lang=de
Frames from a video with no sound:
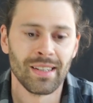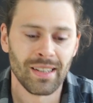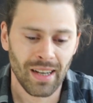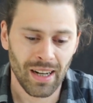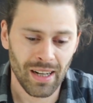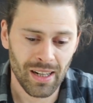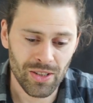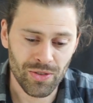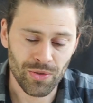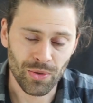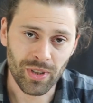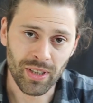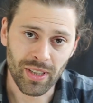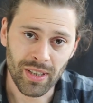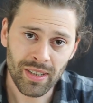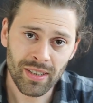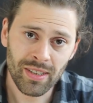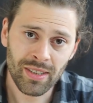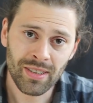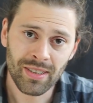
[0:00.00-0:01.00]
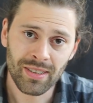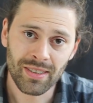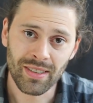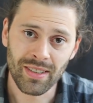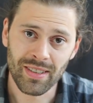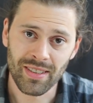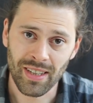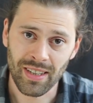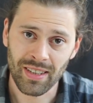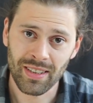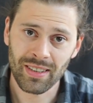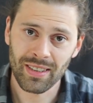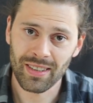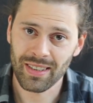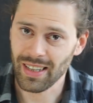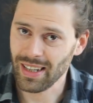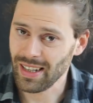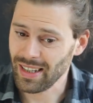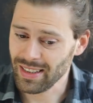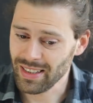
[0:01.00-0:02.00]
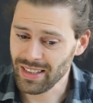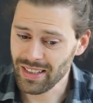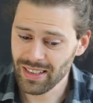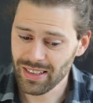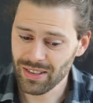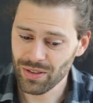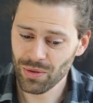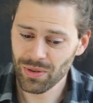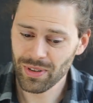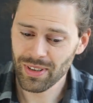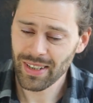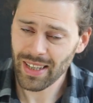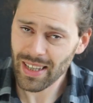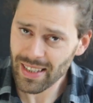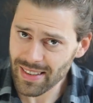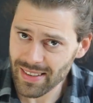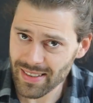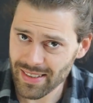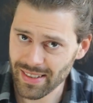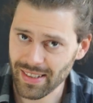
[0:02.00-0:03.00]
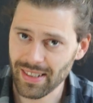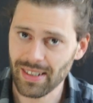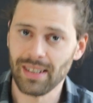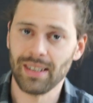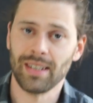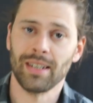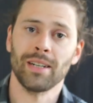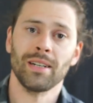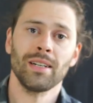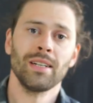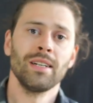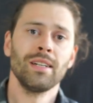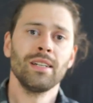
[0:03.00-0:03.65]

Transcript: Also hier die Sache gar nicht so ganz klar.